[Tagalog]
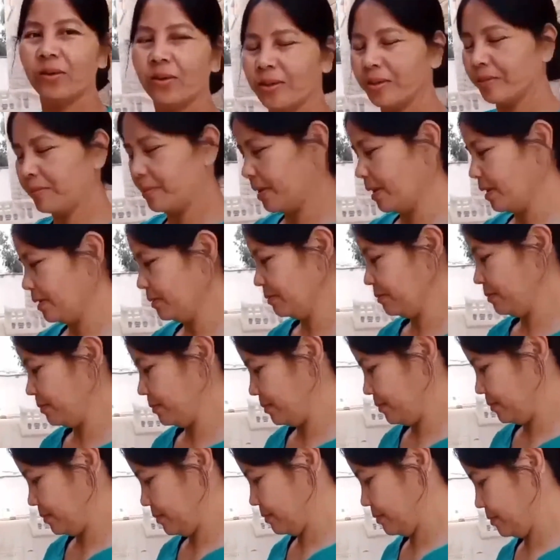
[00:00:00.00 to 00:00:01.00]
diba
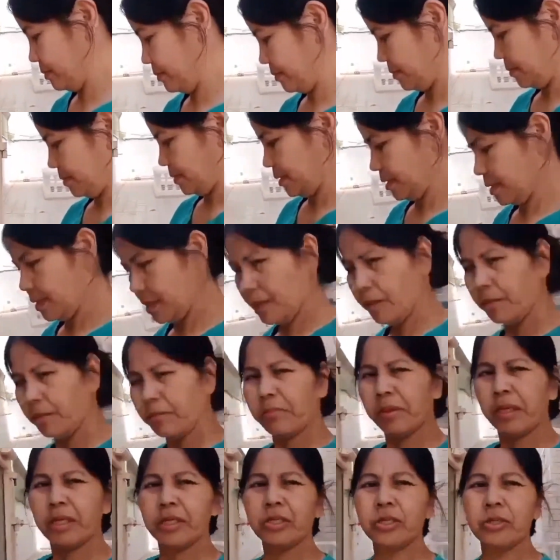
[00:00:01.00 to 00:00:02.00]

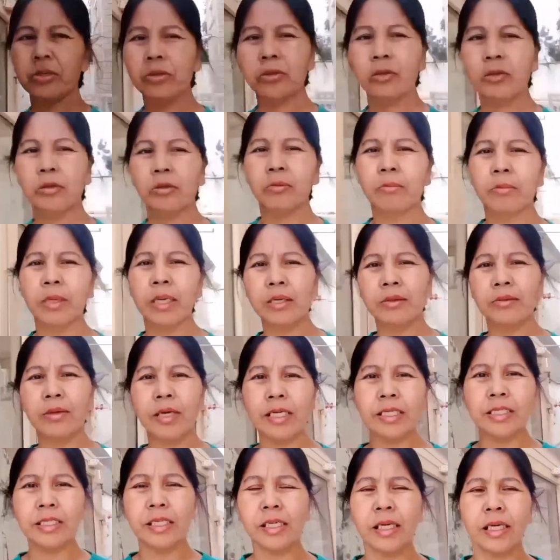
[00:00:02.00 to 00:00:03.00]
medyo ano
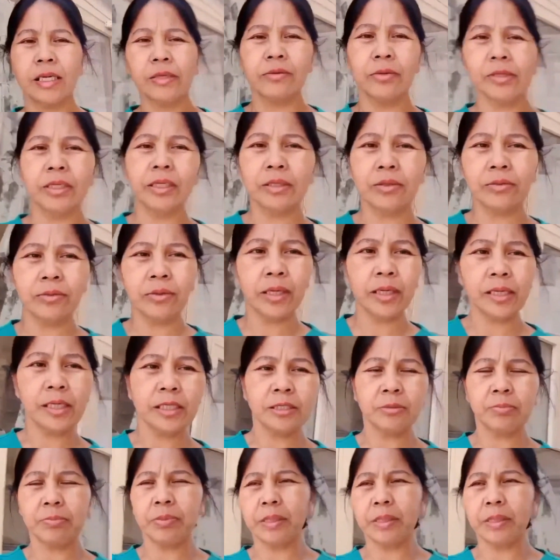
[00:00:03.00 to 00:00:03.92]
guys ang ano dito guys